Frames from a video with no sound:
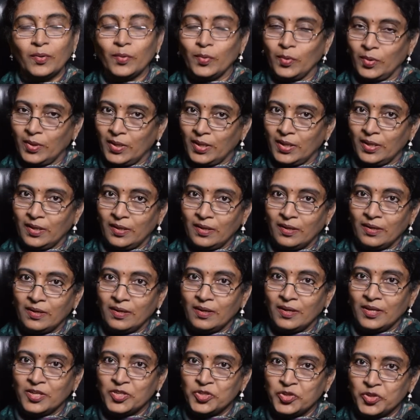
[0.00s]
ఒక
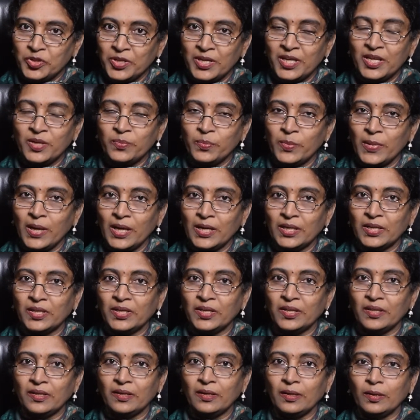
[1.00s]
షేర్
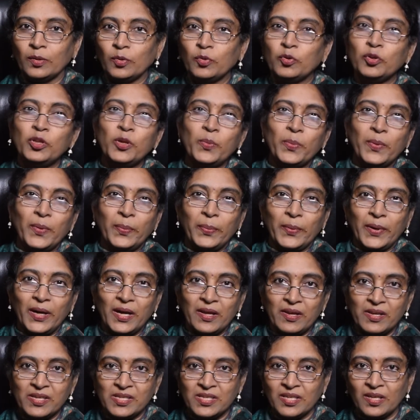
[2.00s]
మార్కెట్ని కుదిపి
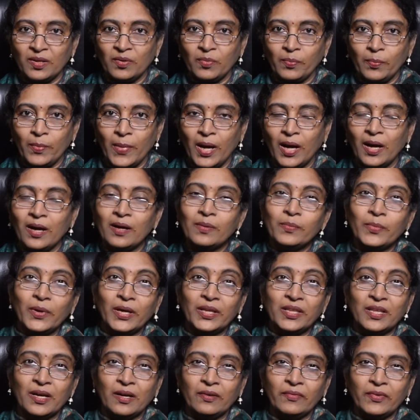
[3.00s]
పడేసే
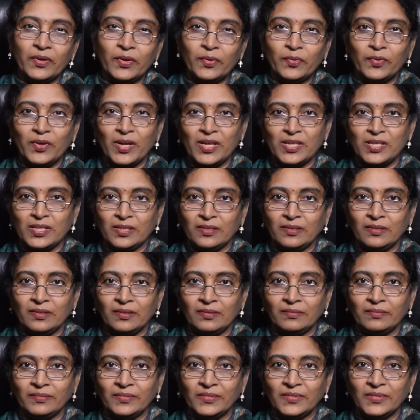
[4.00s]
మహామేధావిని కూడా
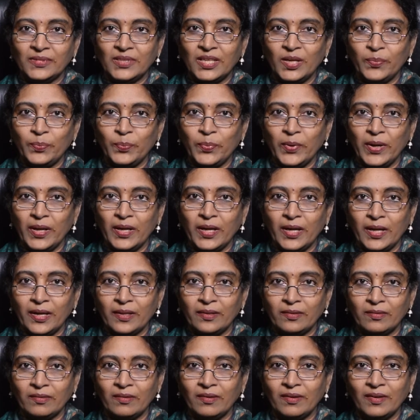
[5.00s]
చేద్దాం తప్పేం
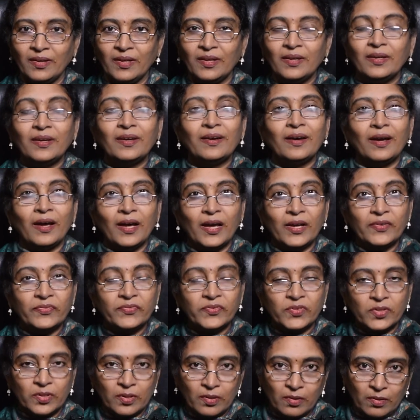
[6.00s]
లేదు
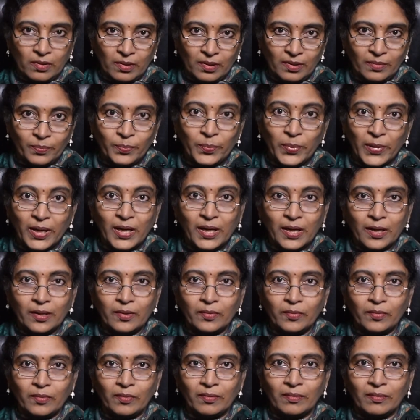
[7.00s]
ఆఫ్టర్ ఆల్ పిల్లలు